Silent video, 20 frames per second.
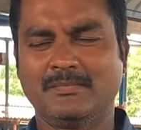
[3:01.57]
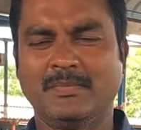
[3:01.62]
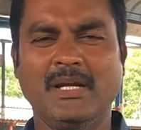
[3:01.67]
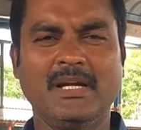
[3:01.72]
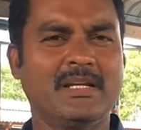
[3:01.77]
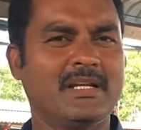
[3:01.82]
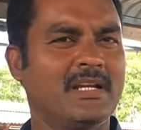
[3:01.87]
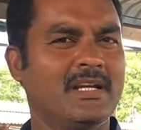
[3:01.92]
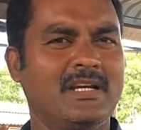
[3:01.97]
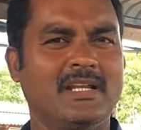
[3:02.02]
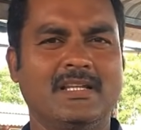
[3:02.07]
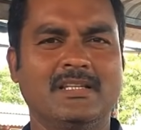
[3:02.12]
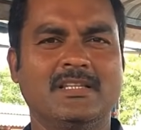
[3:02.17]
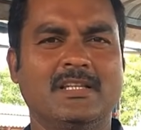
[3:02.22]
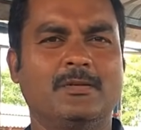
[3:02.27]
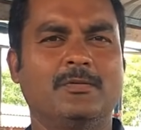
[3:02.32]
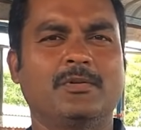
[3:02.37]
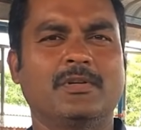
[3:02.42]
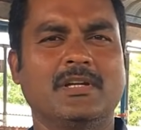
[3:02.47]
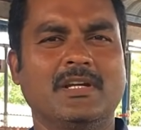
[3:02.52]
மில்க் ஹீல்டு
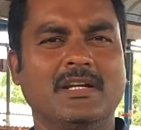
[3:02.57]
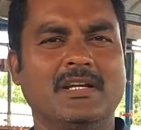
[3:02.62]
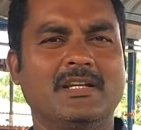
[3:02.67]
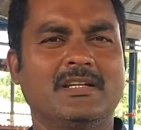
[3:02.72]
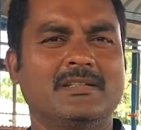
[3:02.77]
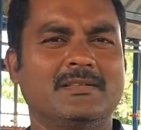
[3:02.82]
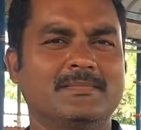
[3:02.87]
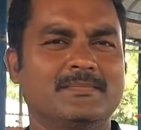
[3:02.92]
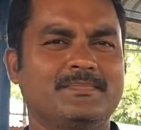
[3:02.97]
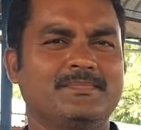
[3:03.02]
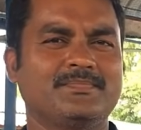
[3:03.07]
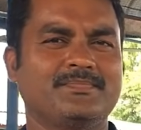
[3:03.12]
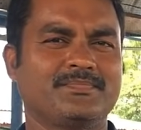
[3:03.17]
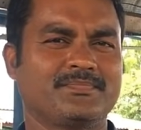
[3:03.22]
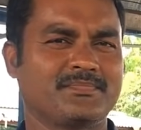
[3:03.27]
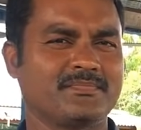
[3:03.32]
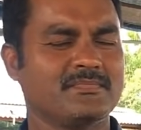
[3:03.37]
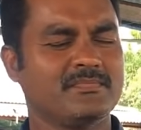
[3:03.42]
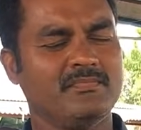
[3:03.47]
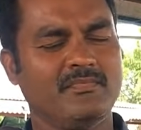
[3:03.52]
அந்தளவுக்கு இல்லை
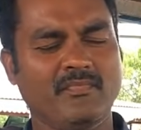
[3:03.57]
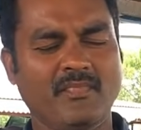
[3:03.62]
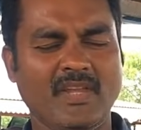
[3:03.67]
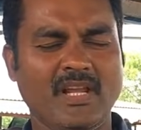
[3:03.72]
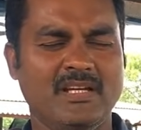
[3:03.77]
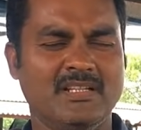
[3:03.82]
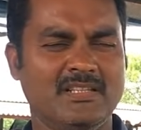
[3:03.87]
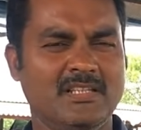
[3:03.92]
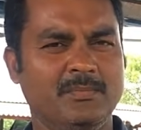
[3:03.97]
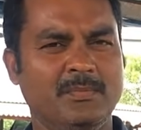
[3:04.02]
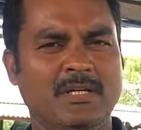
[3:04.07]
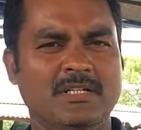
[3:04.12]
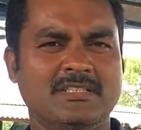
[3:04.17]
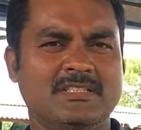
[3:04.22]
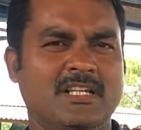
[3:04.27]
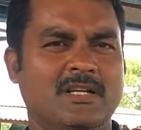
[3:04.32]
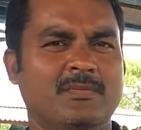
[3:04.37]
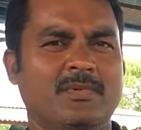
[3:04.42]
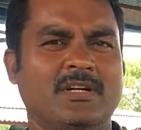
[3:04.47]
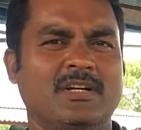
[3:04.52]
இந்த மாதிரி
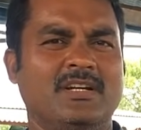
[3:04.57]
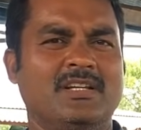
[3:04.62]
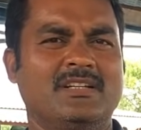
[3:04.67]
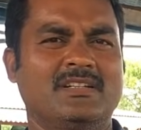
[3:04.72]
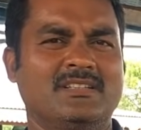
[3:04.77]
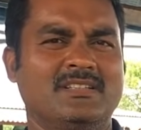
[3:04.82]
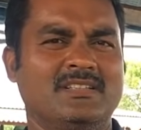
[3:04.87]
சிரமங்கள்லாம்